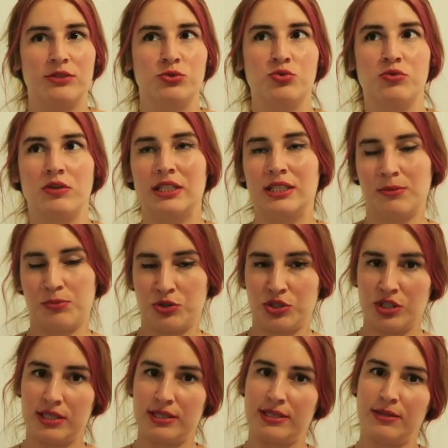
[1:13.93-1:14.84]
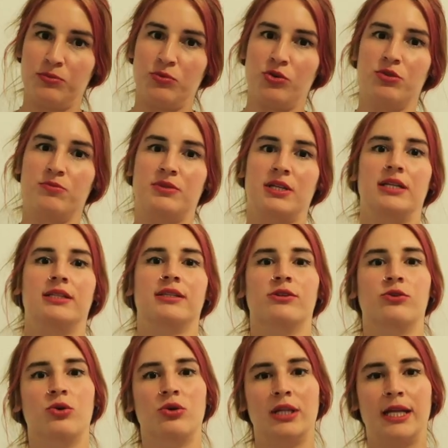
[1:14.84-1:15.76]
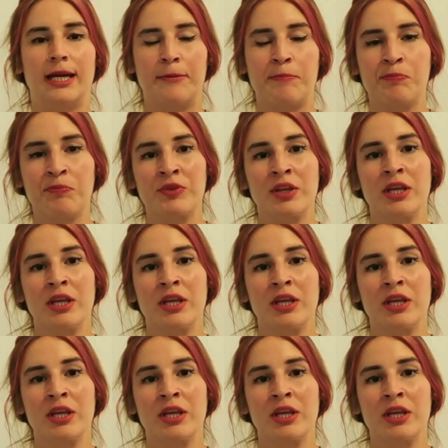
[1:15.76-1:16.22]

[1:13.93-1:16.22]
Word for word: Hani duvarda bir şey asamıyorum zaten öyle